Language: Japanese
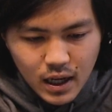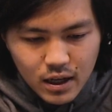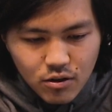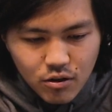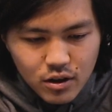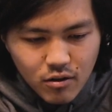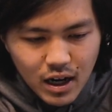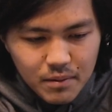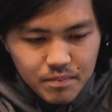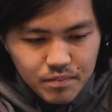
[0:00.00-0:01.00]
はい、ここで
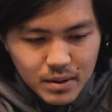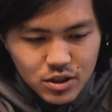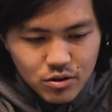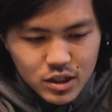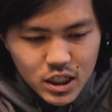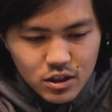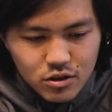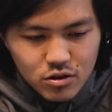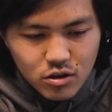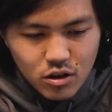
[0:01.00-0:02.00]
は、まあ正直に
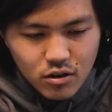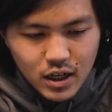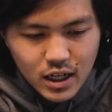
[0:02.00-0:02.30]
言うと、